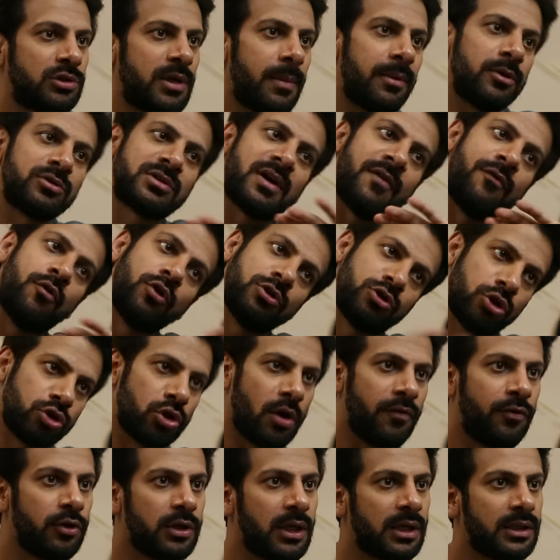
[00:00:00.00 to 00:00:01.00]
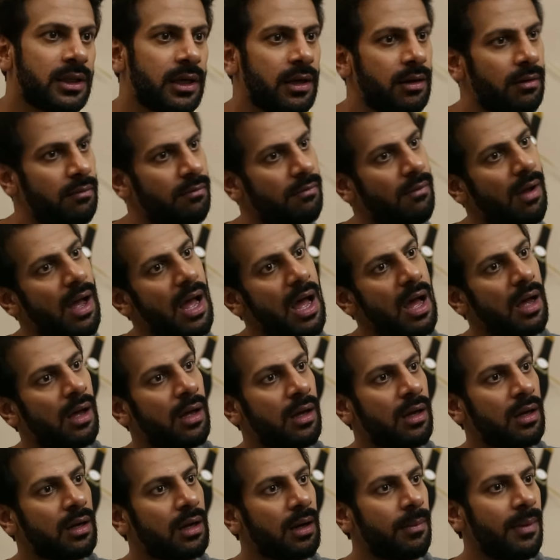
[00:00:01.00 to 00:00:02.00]
उसके बाद उसका फोन स्विच ऑफ हो जाता है वाह
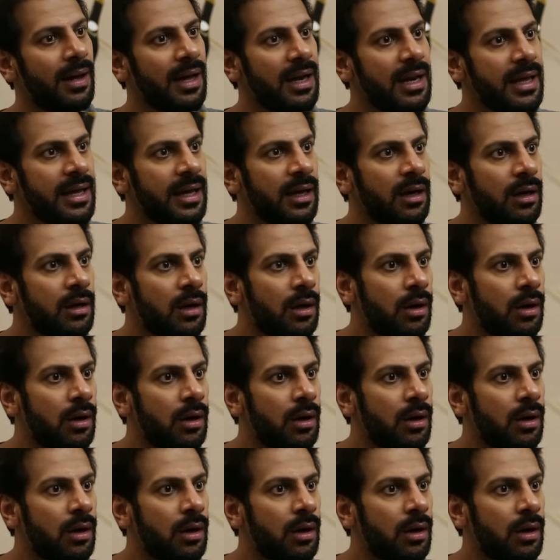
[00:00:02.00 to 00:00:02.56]
कमाल है यार